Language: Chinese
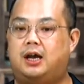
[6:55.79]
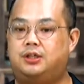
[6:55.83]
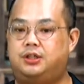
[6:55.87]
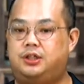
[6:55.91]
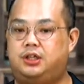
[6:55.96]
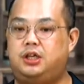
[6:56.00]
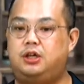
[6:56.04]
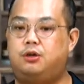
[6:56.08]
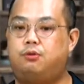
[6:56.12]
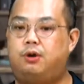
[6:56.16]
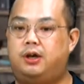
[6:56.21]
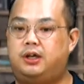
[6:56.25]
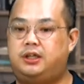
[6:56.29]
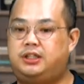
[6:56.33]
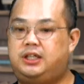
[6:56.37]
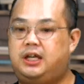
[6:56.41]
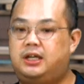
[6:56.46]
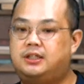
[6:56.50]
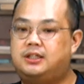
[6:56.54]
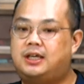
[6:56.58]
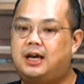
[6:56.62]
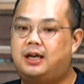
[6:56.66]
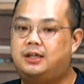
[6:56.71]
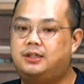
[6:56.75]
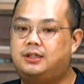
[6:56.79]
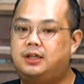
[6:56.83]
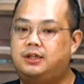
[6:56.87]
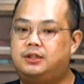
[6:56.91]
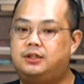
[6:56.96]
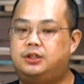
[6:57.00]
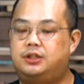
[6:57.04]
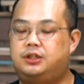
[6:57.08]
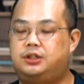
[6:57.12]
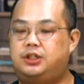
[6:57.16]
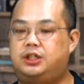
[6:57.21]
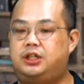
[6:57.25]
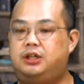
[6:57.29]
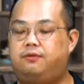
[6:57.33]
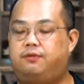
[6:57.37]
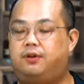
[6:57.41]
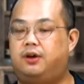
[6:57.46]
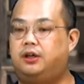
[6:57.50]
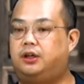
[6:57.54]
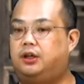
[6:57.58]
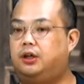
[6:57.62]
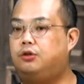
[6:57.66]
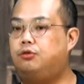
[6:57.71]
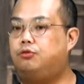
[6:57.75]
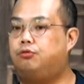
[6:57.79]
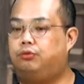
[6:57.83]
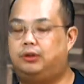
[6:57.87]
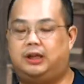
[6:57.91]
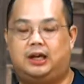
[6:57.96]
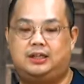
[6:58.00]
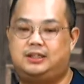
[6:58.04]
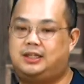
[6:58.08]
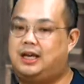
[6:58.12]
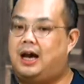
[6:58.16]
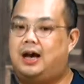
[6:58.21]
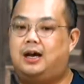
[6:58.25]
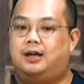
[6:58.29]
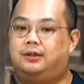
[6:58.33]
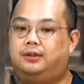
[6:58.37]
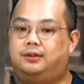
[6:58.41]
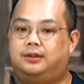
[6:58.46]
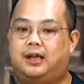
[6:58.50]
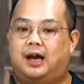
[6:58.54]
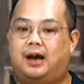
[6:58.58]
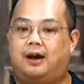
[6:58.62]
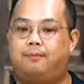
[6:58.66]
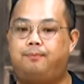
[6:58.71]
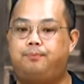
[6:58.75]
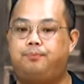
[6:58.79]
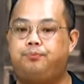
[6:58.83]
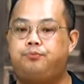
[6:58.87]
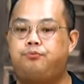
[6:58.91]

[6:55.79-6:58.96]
是因为现在政治气氛跟古代差很大。